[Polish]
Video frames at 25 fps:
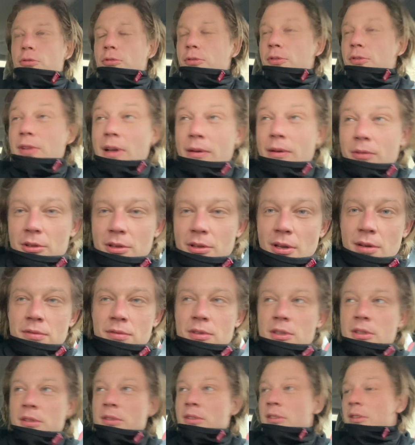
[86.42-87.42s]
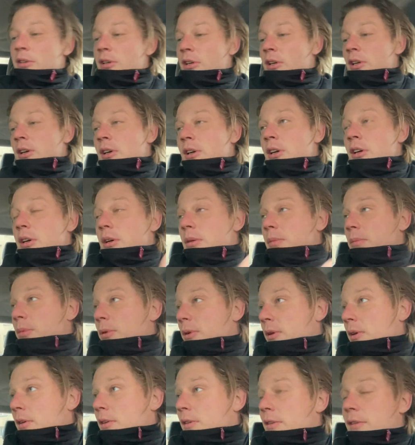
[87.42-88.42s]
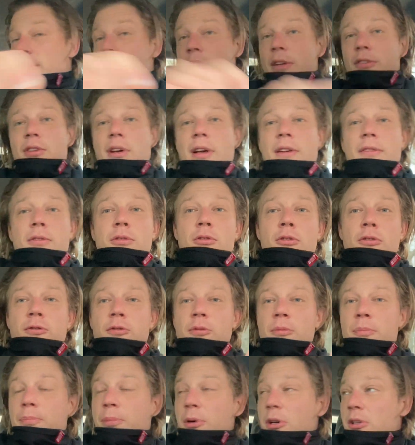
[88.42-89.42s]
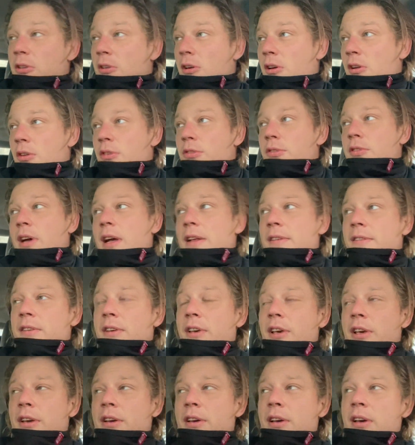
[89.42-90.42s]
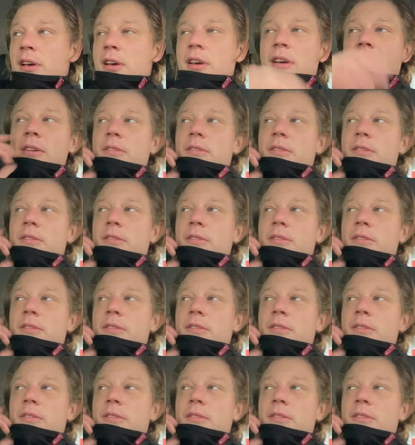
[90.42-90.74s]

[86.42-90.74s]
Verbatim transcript: już zawodowy, bo za czasów podchorążackich